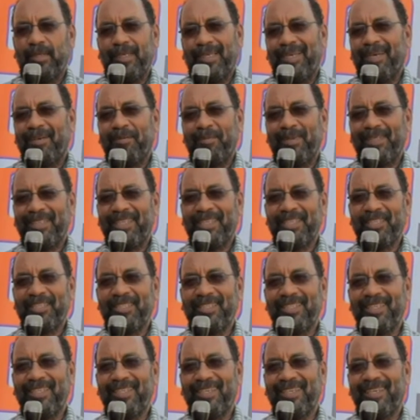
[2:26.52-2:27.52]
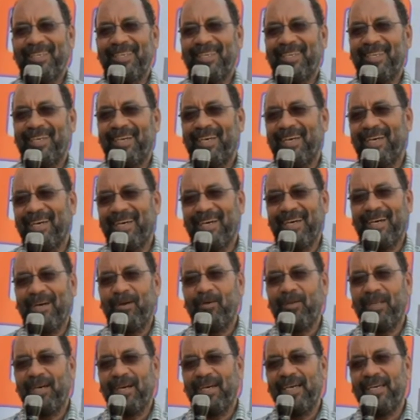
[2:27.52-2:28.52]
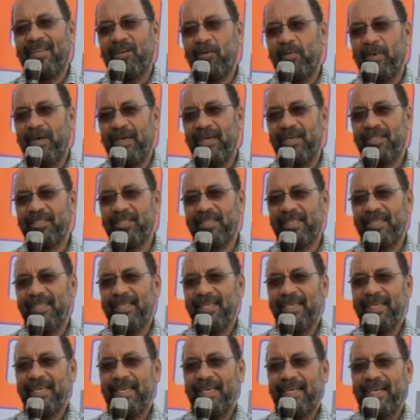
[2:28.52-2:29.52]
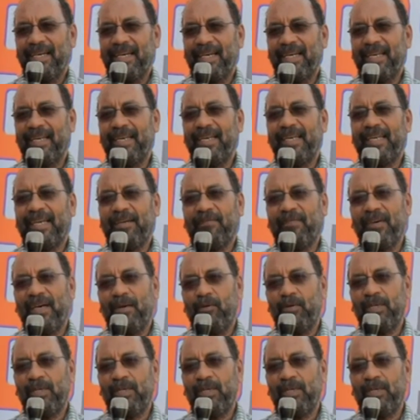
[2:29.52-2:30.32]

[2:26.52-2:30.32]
ما اقدرش آه، اقول اغير او ما اغيرش غير الكفاءه